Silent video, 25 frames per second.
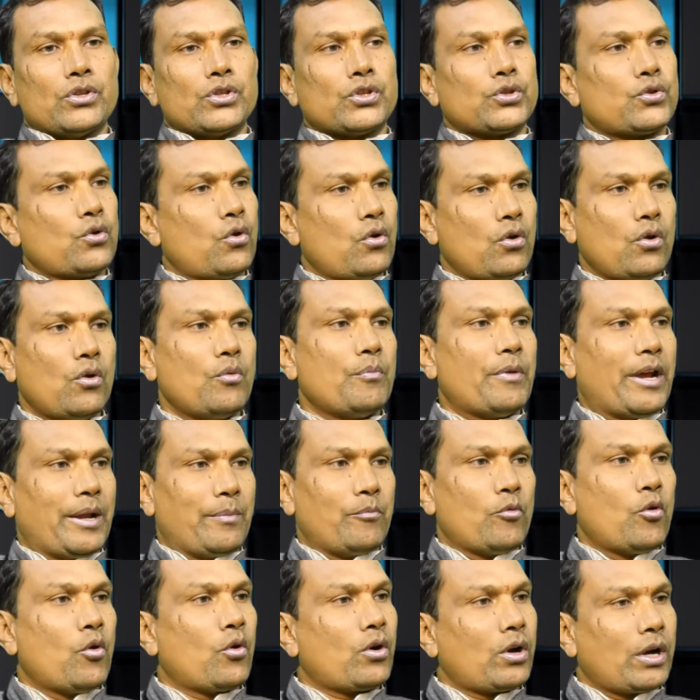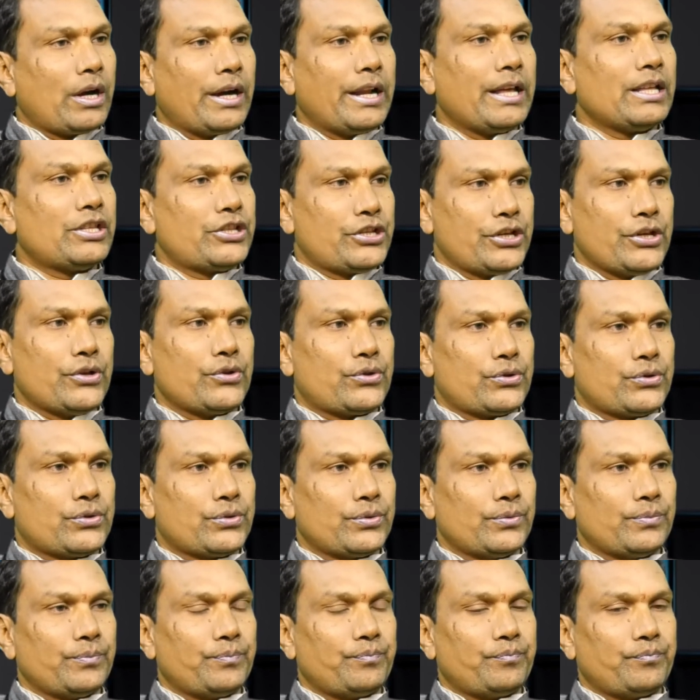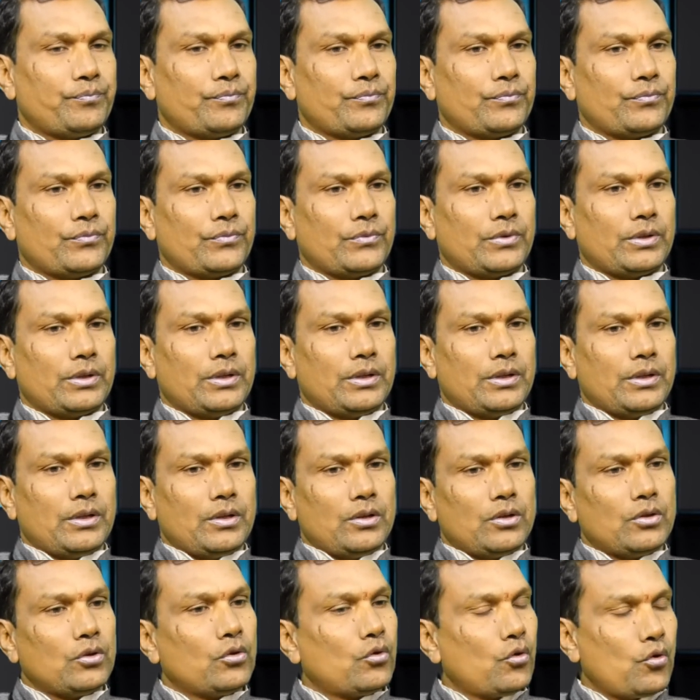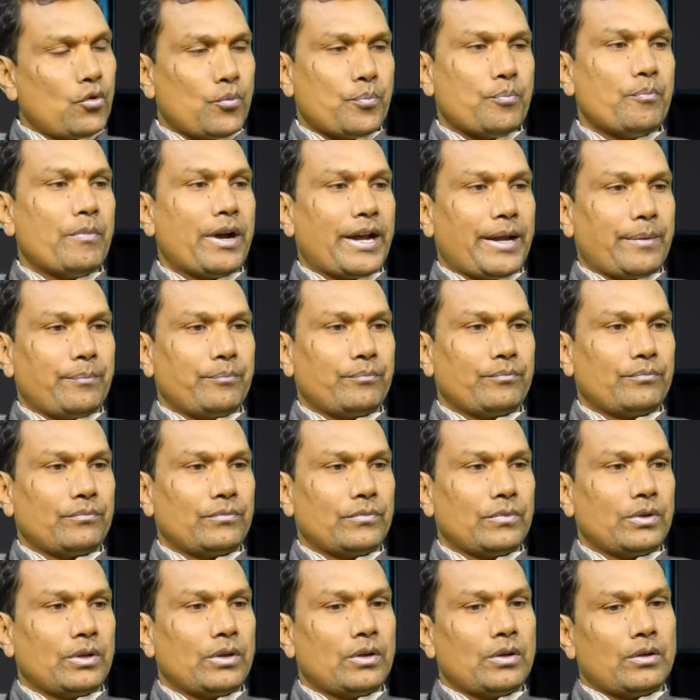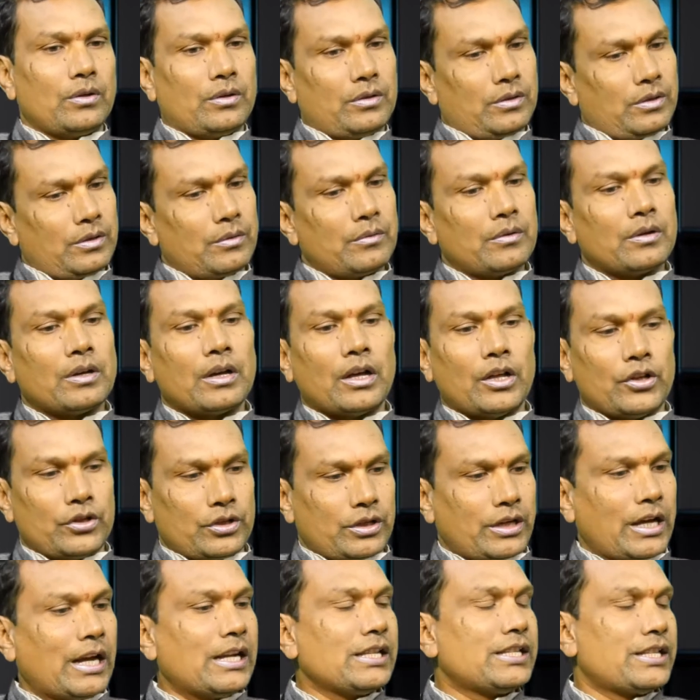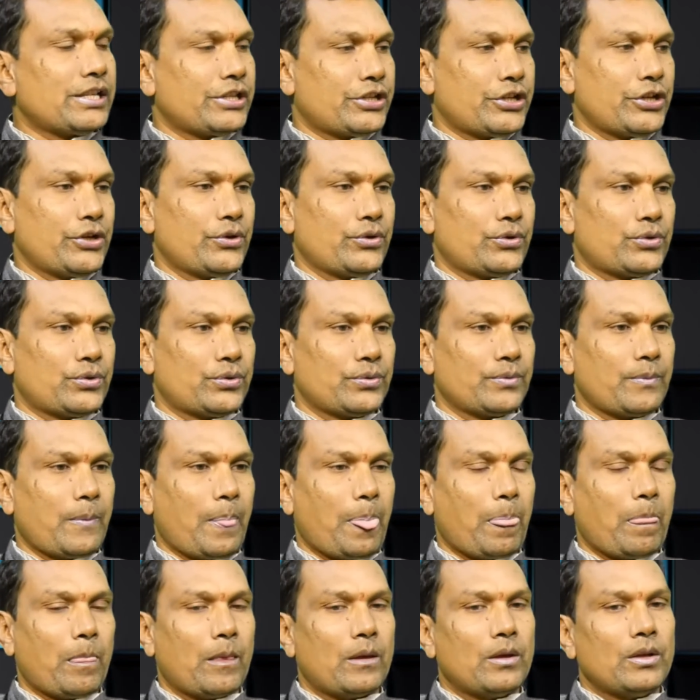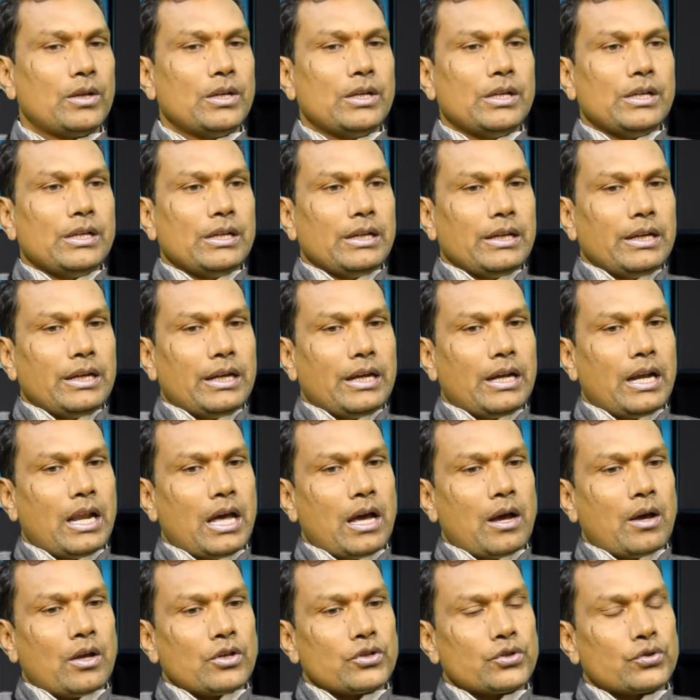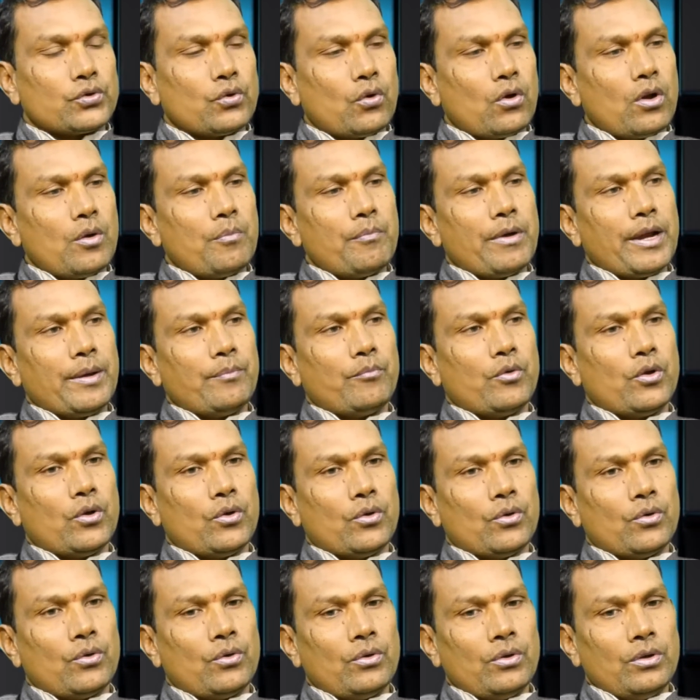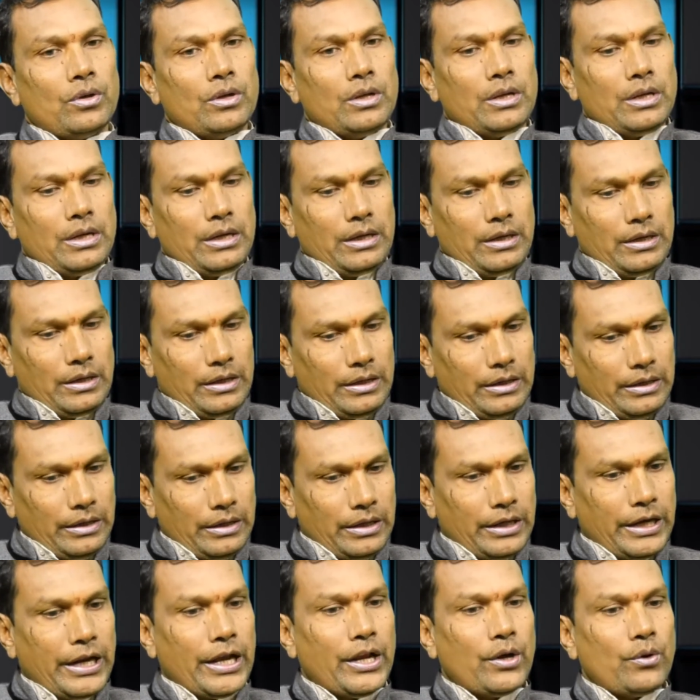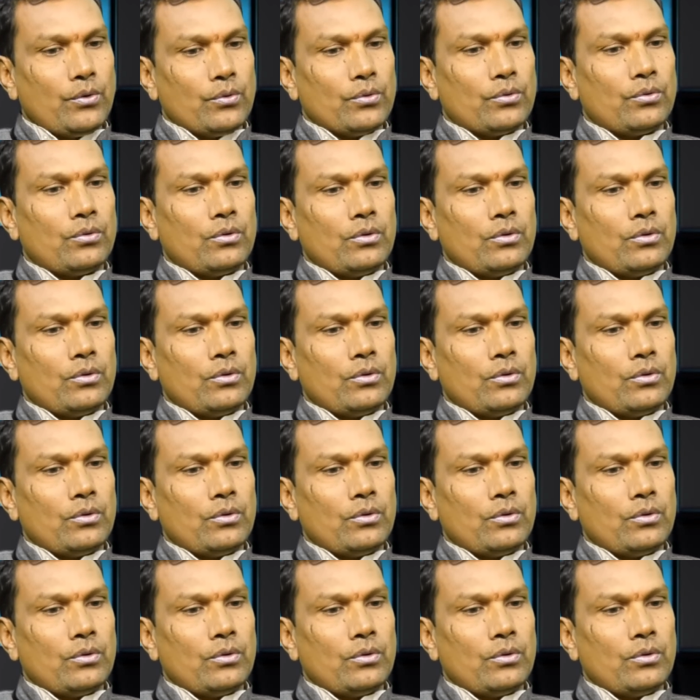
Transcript: సోలో మైమ్ ఒక్కడే చేయొచ్చు గ్రూప్ మైమ్ కలిసి చేయొచ్చు ఇలా సోలో మయంలో నేను